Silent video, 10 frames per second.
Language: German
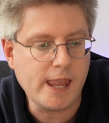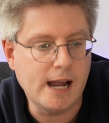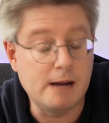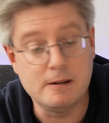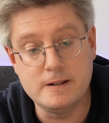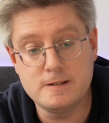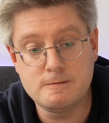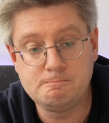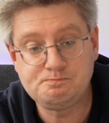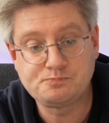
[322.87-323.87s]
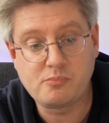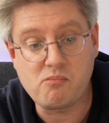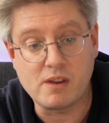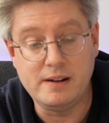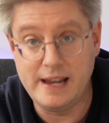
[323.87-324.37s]
Aber es ist
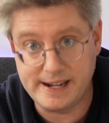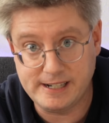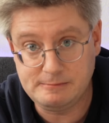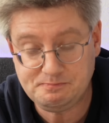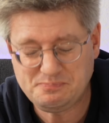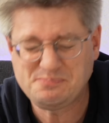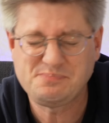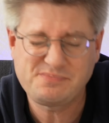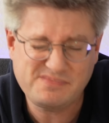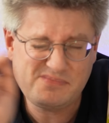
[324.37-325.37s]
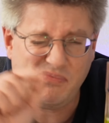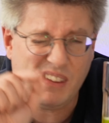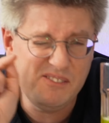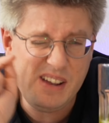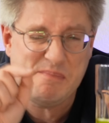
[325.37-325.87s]
lecker,
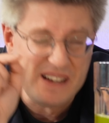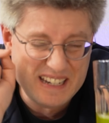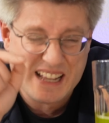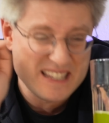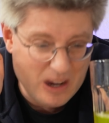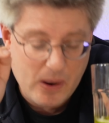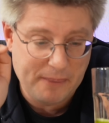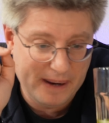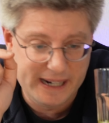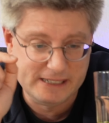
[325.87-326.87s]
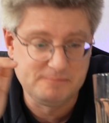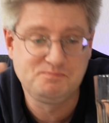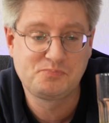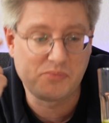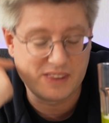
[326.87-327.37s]
wenn man denn sauer mag,
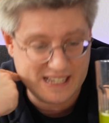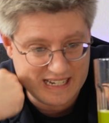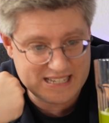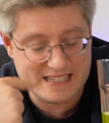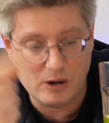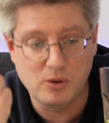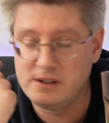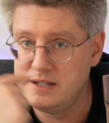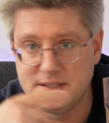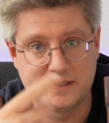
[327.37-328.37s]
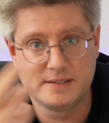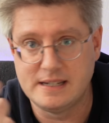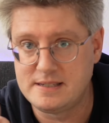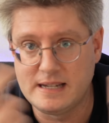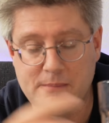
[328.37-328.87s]
denn das Saure ist,
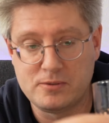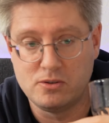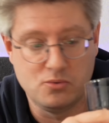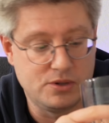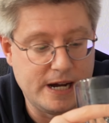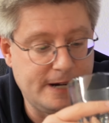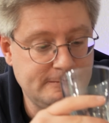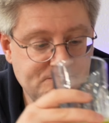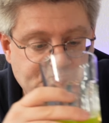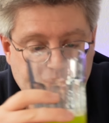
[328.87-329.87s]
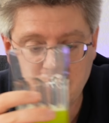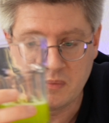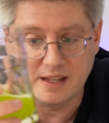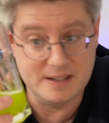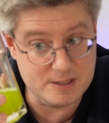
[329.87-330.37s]
ist absolut da.
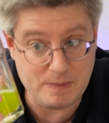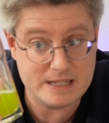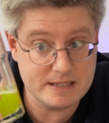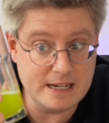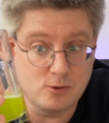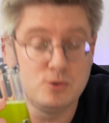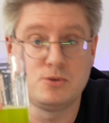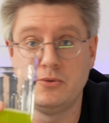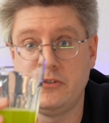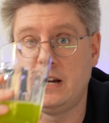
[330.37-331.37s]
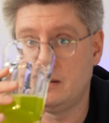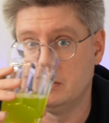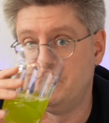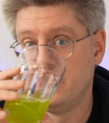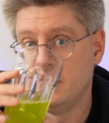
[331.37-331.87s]
Es passt sehr gut zur
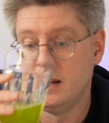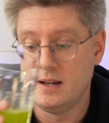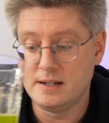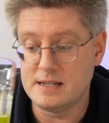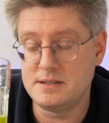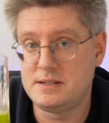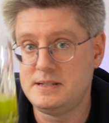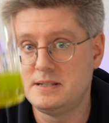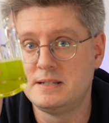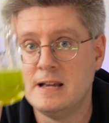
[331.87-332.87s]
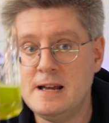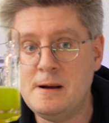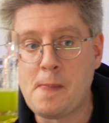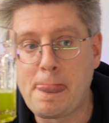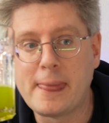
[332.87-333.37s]
Farbe dass ich dieses
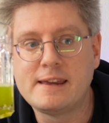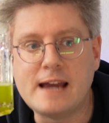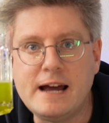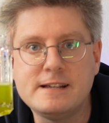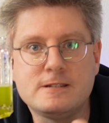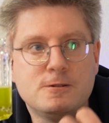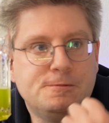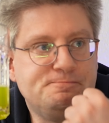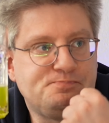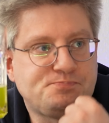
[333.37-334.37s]
gar nicht so,